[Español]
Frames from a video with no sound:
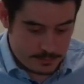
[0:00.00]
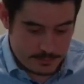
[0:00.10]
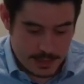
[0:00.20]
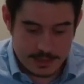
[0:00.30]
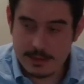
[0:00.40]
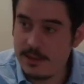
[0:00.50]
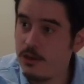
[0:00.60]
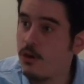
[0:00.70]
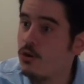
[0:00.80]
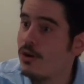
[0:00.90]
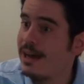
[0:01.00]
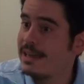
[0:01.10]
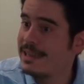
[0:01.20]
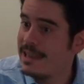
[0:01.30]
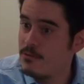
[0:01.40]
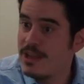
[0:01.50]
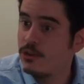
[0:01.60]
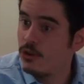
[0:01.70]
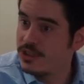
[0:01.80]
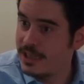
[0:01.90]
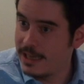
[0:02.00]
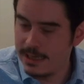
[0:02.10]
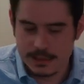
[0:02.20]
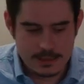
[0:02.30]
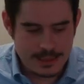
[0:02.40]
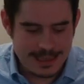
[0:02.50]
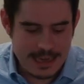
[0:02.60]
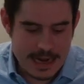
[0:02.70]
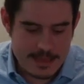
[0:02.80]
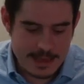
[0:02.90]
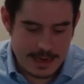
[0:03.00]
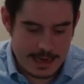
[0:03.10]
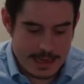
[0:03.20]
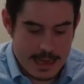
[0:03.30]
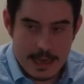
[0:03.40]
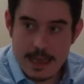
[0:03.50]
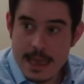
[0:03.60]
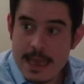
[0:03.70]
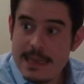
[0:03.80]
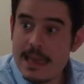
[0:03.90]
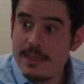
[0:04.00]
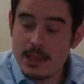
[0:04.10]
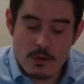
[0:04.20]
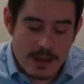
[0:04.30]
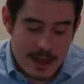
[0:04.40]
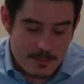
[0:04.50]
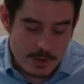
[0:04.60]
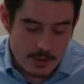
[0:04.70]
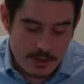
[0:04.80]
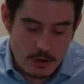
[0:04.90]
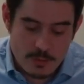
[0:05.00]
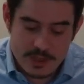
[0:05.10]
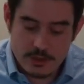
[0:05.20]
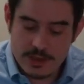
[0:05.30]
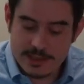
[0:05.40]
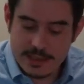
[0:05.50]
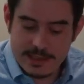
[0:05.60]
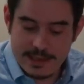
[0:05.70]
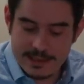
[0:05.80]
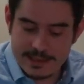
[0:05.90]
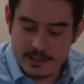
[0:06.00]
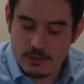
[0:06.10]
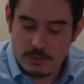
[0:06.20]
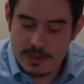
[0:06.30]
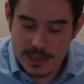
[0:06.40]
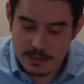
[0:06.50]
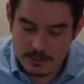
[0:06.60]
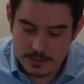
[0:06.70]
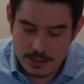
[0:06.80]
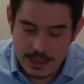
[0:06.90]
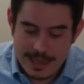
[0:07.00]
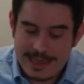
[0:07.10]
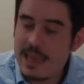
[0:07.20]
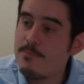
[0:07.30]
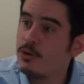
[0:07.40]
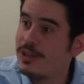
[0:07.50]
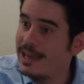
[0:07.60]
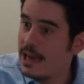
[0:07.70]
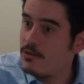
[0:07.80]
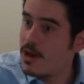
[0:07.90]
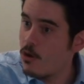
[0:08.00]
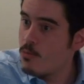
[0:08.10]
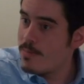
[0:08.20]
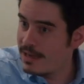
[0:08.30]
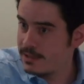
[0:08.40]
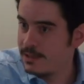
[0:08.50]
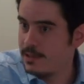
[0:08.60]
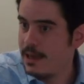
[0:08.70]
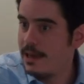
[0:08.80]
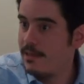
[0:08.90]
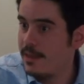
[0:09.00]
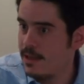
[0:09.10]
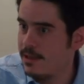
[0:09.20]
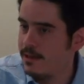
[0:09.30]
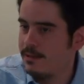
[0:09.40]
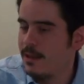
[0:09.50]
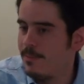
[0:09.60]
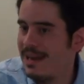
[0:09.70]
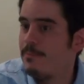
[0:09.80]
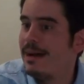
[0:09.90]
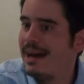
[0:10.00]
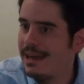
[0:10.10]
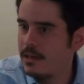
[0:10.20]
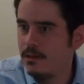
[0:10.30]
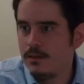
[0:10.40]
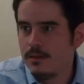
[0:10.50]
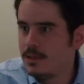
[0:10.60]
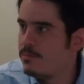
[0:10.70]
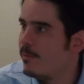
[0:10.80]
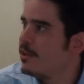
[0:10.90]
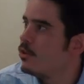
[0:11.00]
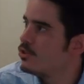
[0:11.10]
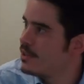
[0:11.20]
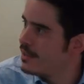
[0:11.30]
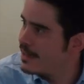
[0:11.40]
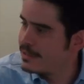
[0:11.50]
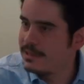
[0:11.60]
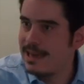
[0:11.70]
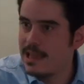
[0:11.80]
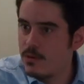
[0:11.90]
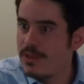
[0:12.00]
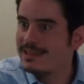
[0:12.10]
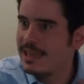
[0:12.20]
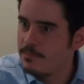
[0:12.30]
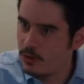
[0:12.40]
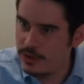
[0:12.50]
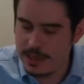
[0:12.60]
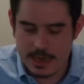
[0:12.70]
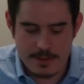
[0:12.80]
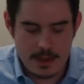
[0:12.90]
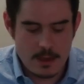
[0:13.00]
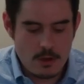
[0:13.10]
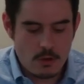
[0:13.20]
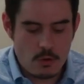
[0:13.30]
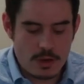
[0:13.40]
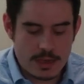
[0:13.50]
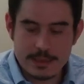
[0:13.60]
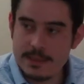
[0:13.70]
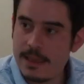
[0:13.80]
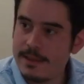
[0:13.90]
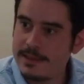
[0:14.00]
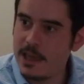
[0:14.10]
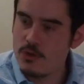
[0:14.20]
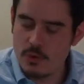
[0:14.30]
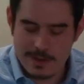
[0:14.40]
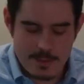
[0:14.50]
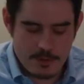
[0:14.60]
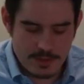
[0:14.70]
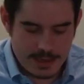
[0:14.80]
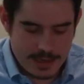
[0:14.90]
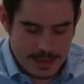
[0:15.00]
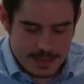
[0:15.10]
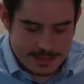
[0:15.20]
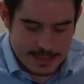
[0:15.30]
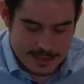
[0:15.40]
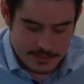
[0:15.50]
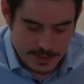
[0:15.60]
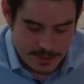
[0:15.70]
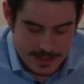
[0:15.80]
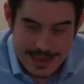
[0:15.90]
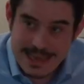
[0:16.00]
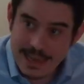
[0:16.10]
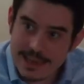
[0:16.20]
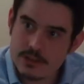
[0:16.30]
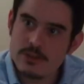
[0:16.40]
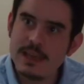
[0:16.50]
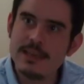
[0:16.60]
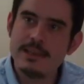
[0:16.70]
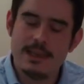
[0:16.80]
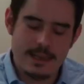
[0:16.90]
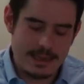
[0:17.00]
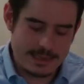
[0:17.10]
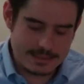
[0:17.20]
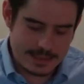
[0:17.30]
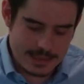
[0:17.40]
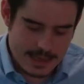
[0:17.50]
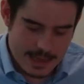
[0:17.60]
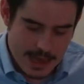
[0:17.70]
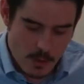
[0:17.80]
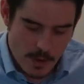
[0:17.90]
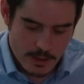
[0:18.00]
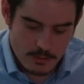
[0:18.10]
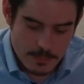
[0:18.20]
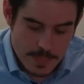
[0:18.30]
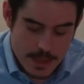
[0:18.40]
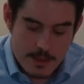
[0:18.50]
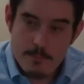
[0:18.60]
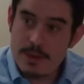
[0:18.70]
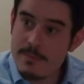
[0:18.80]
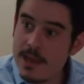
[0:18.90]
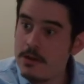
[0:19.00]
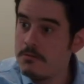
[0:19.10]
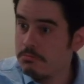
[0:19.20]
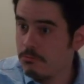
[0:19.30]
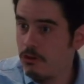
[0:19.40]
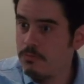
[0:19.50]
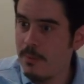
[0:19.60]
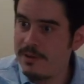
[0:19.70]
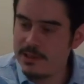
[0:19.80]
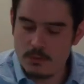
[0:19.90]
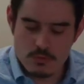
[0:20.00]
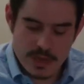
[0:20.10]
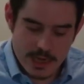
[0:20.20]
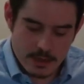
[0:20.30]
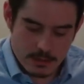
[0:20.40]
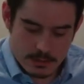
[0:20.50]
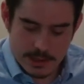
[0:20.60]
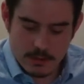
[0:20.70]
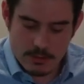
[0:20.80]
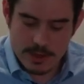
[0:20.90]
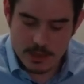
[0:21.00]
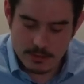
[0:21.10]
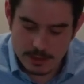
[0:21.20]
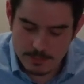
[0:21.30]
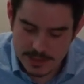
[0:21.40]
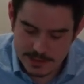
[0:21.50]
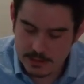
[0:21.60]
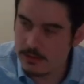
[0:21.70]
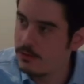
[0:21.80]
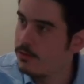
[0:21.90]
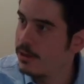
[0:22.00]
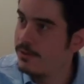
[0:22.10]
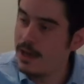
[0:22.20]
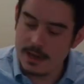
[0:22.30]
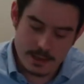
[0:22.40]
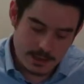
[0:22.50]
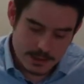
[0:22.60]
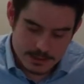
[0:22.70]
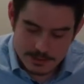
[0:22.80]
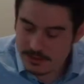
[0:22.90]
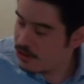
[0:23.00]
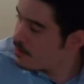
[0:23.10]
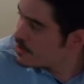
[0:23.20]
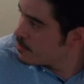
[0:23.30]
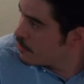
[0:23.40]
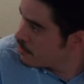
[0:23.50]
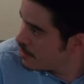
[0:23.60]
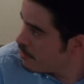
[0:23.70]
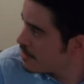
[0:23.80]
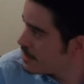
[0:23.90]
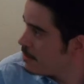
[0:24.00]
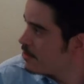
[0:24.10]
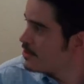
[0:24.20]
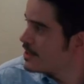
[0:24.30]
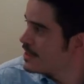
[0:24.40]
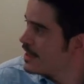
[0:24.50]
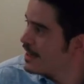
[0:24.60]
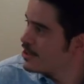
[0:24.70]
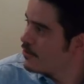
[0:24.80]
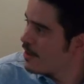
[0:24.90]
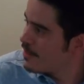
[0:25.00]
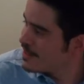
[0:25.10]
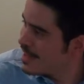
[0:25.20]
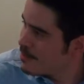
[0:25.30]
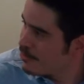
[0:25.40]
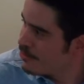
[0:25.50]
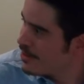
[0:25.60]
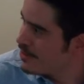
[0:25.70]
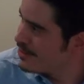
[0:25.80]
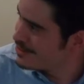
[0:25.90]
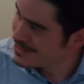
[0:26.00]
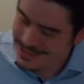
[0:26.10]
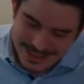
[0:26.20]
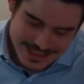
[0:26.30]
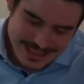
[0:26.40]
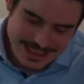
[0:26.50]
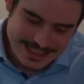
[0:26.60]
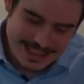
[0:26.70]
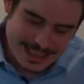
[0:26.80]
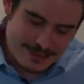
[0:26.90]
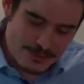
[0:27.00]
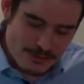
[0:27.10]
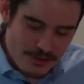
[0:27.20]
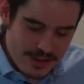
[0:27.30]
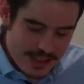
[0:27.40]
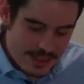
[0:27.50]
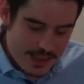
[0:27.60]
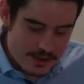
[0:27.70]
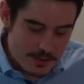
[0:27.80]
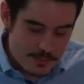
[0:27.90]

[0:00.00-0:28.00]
es decir, colocar esa deuda tóxica que nadie quería, y hacerlo a cambio de comisiones e intereses desorbitados que hipotecaron aún más a la Hacienda, que para pagar simplemente los intereses de la deuda se hipotecaba con cantidades que nunca iba a poder satisfacer. Y aquí es donde entra en escena Aguado. Primero, con un papel secundario, negociando el empréstito Gebhag, no sé cómo se pronuncia, nunca he sabido si es inglés o francesa la pronunciación, de este oscuro financiero,